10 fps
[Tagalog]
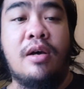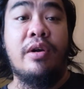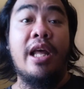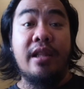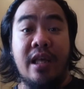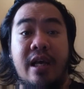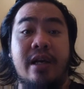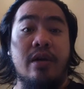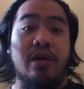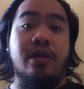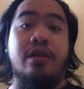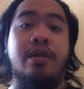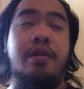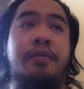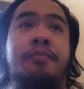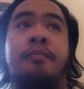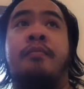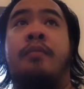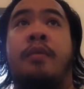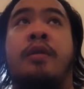may inaayos na kuryente,
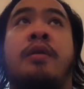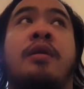ganun.